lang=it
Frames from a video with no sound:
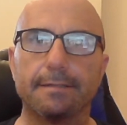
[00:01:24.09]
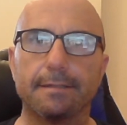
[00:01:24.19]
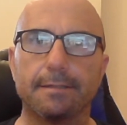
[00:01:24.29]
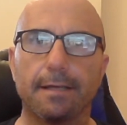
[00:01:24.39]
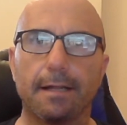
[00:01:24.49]

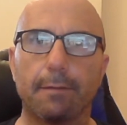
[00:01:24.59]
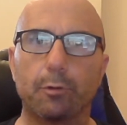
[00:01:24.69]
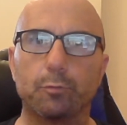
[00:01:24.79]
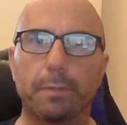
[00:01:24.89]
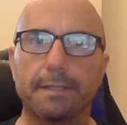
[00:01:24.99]
si sia la
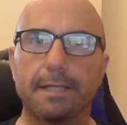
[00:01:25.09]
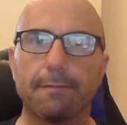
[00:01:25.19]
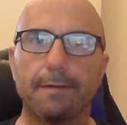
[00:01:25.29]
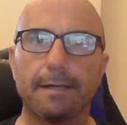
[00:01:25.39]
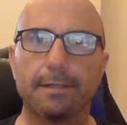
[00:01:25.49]

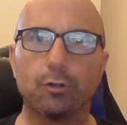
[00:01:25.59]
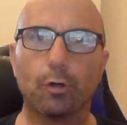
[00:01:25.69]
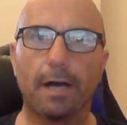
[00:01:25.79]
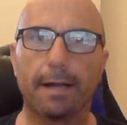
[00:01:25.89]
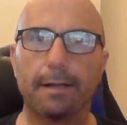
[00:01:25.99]
prospettiva di
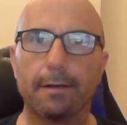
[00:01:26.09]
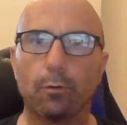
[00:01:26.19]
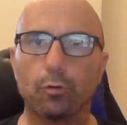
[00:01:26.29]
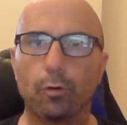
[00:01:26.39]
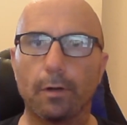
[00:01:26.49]
giocare
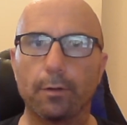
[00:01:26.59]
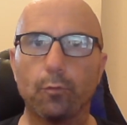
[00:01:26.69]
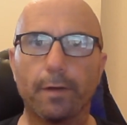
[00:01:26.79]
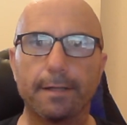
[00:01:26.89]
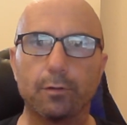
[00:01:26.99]
contro la
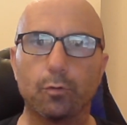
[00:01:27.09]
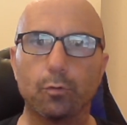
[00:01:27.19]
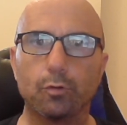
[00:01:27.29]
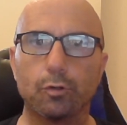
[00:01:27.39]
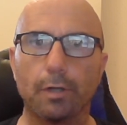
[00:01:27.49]

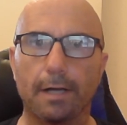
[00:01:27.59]
Juventus